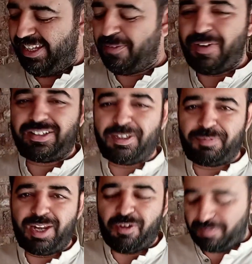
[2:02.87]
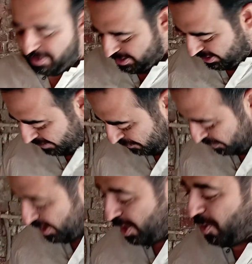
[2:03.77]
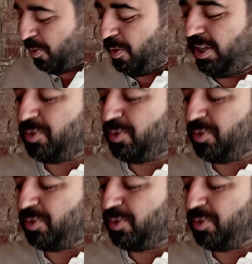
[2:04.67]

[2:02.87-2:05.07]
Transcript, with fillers: ये फाख्ता हुआ है माशाल्लाह और